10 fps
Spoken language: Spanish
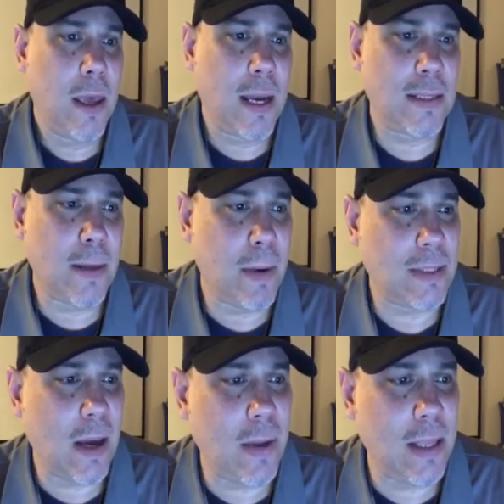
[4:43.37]
que se me
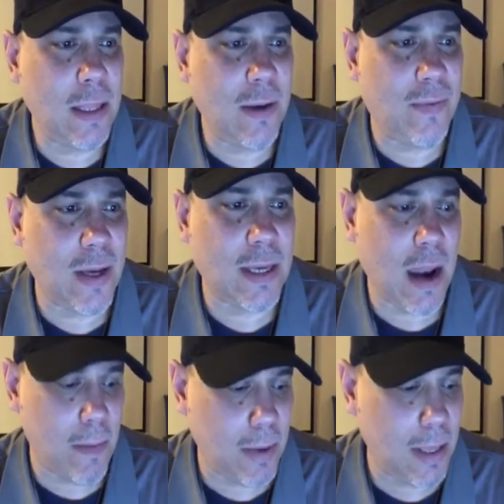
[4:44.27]
hacía bien difícil
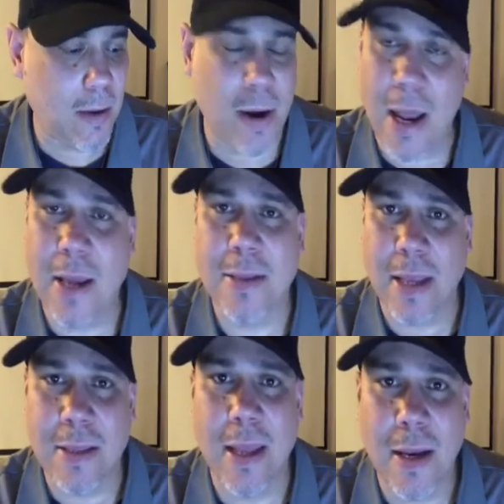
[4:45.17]
a mí de verdad
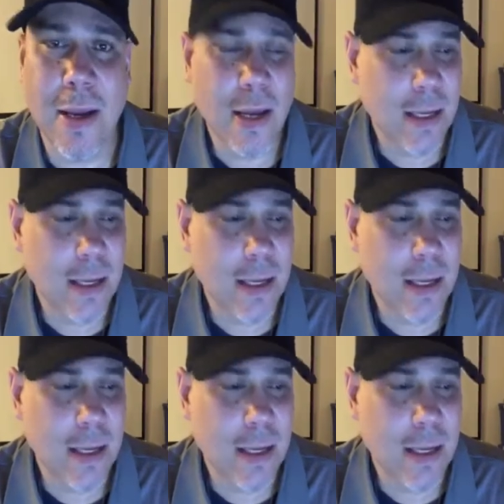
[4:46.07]
entender